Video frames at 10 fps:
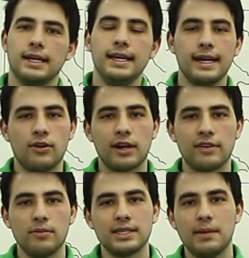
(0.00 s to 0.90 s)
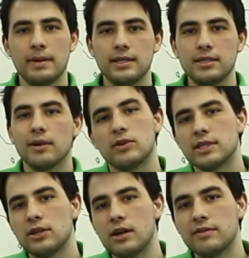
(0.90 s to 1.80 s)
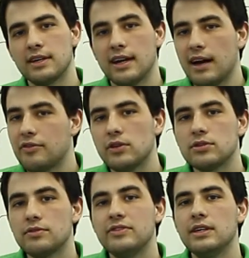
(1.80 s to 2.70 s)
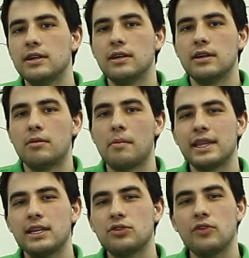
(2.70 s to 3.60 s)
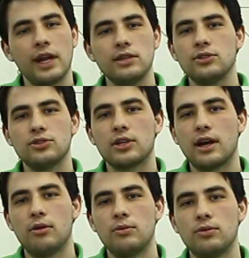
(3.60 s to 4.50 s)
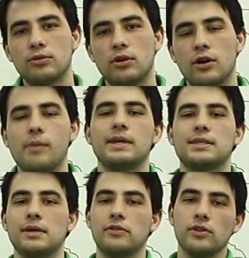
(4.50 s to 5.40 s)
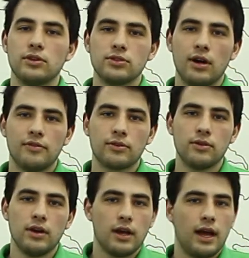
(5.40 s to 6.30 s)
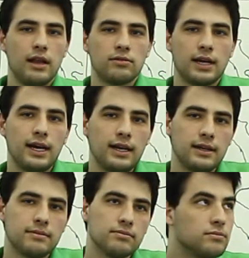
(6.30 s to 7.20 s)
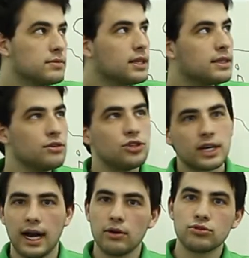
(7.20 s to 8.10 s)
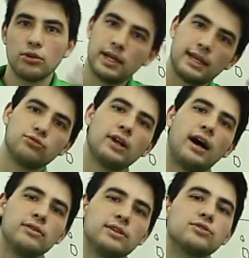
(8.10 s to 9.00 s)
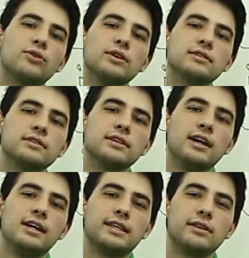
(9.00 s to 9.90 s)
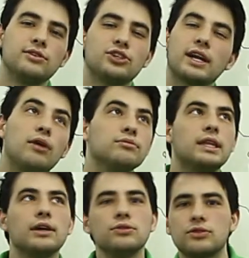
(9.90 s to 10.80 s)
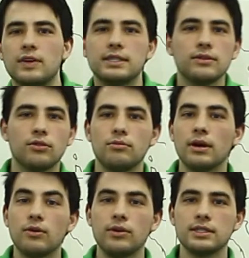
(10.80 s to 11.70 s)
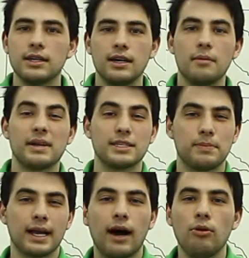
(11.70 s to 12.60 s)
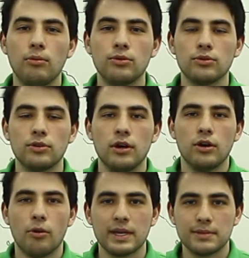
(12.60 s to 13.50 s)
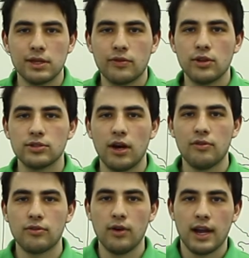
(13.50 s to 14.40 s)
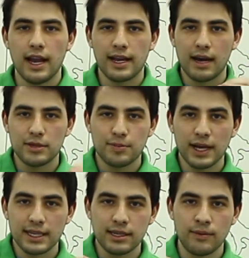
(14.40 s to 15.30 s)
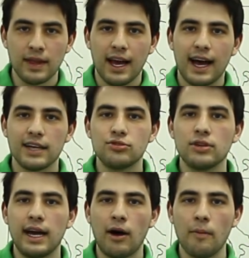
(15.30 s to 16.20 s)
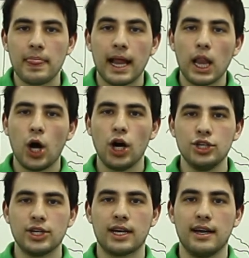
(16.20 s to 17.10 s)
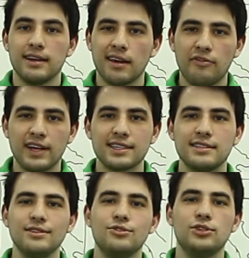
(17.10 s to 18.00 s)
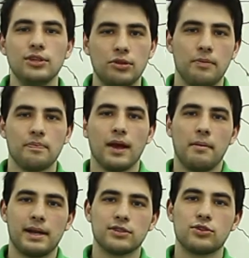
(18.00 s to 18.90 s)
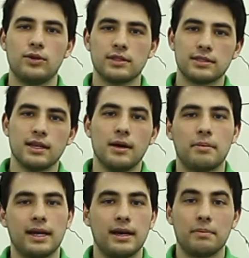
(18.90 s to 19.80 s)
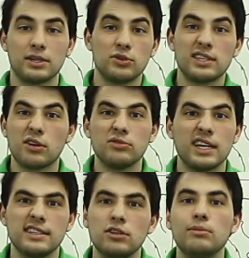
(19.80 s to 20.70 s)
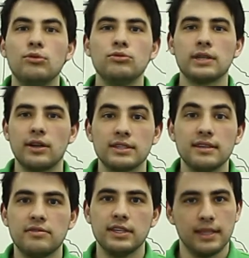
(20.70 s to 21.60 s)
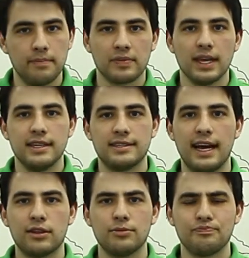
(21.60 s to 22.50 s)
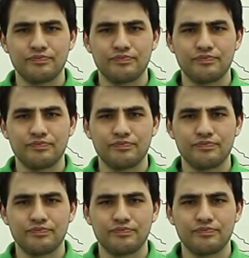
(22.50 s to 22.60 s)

E agora vai começar a aparecer uma coisa nova, a filosofia, uma maneira diferente de enxergar o mundo. O pensamento filosófico, ele não está tentando enxergar algo sobrenatural nas coisas, tentando enxergar um Deus fazendo alguma coisa para explicar o mundo. O pensamento filosófico, ele quer uma explicação racional, lógica, que faça sentido para as coisas, para as coisas que acontecem no mundo, na nossa vida, certo?